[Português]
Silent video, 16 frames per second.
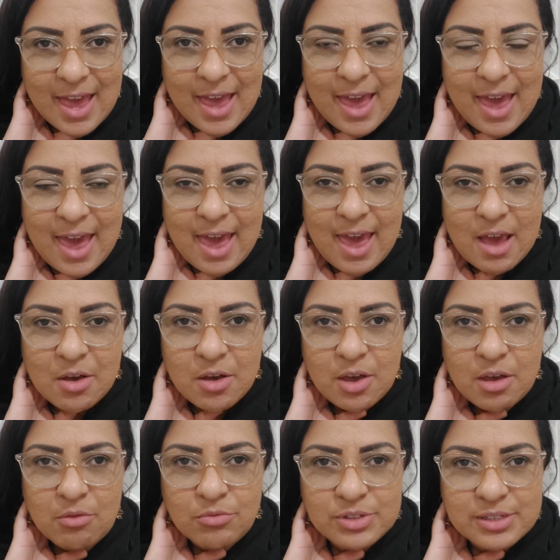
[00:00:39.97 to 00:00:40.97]

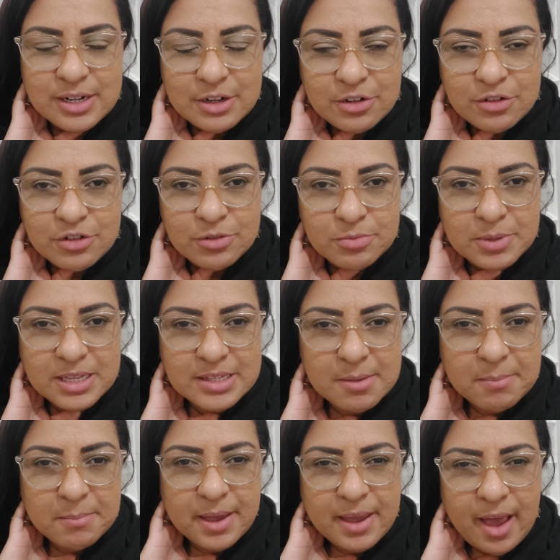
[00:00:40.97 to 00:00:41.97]
É, é, uns trilhos de
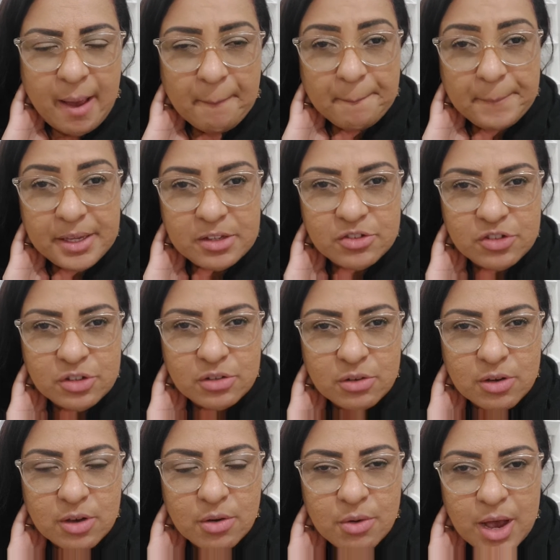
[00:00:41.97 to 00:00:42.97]
mesa bem
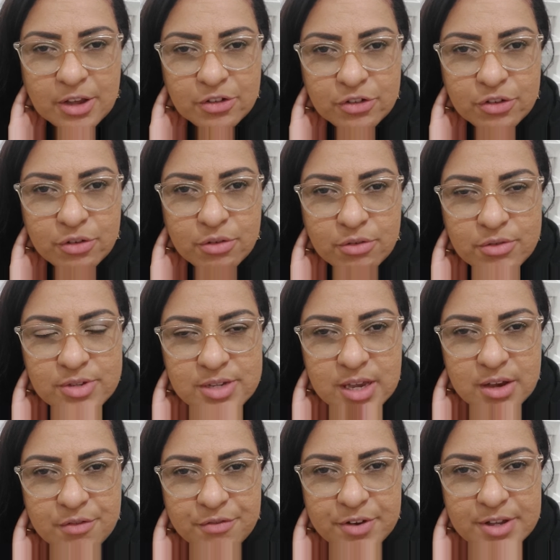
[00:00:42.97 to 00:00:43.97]
rapidinho, que eu acho que eu
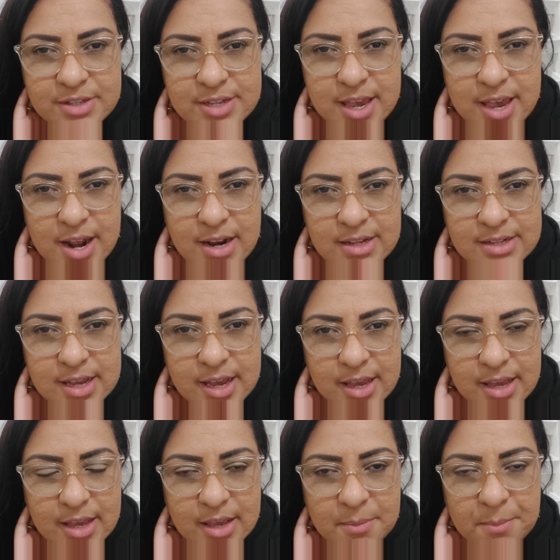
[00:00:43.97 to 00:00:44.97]
consigo fazer eles
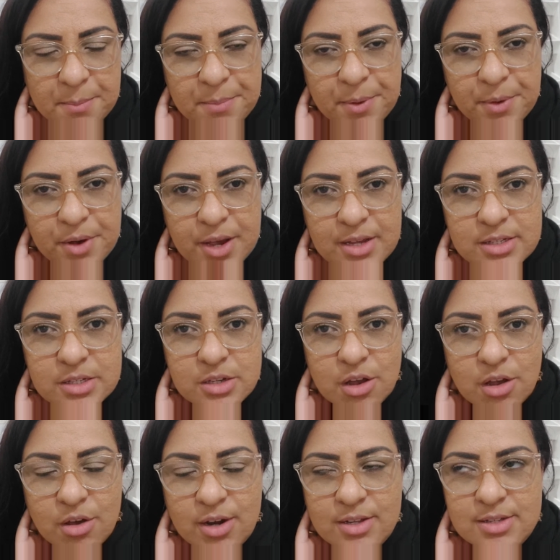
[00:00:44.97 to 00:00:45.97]
aí em poucas
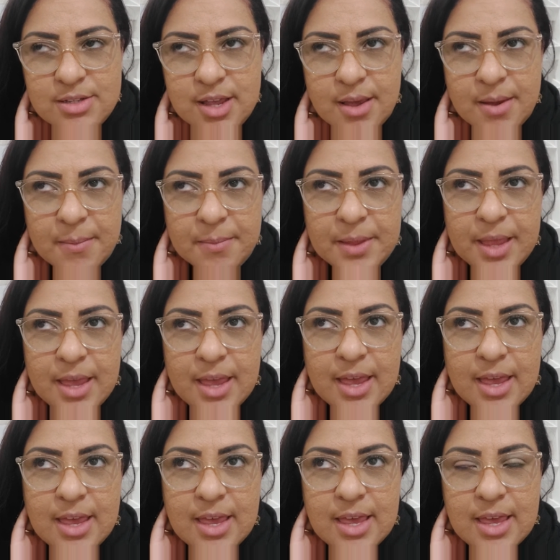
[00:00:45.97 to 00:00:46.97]
horas.
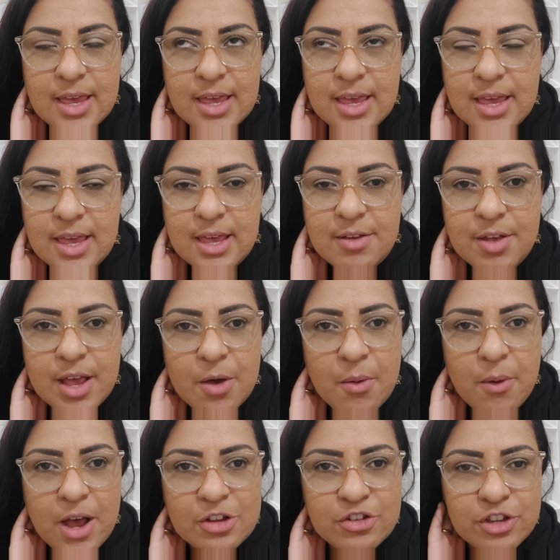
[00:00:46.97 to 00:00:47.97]
E
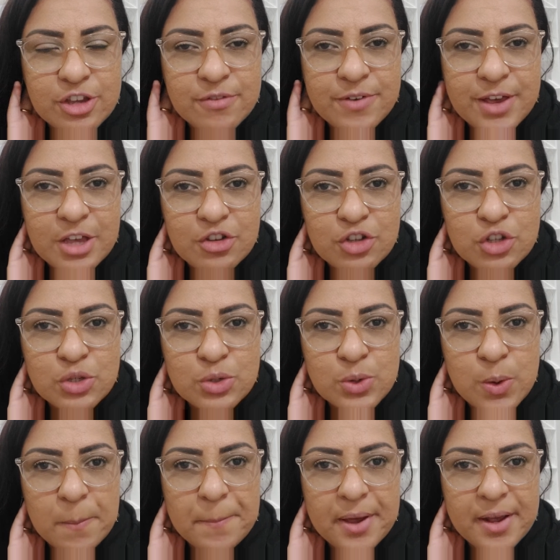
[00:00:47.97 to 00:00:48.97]
eu acho que vende
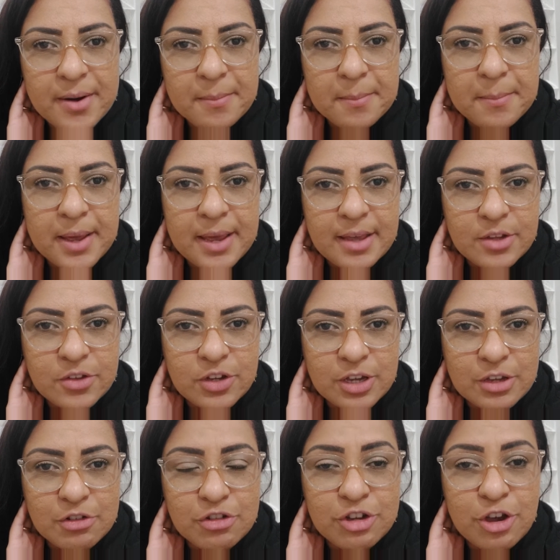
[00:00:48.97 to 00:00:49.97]
super bem,
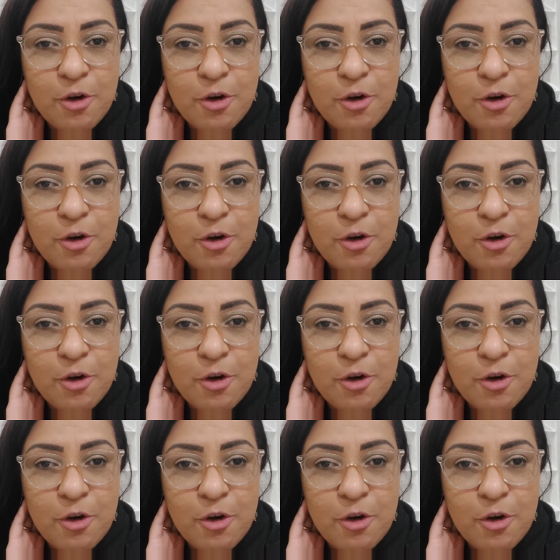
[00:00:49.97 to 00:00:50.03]
gente.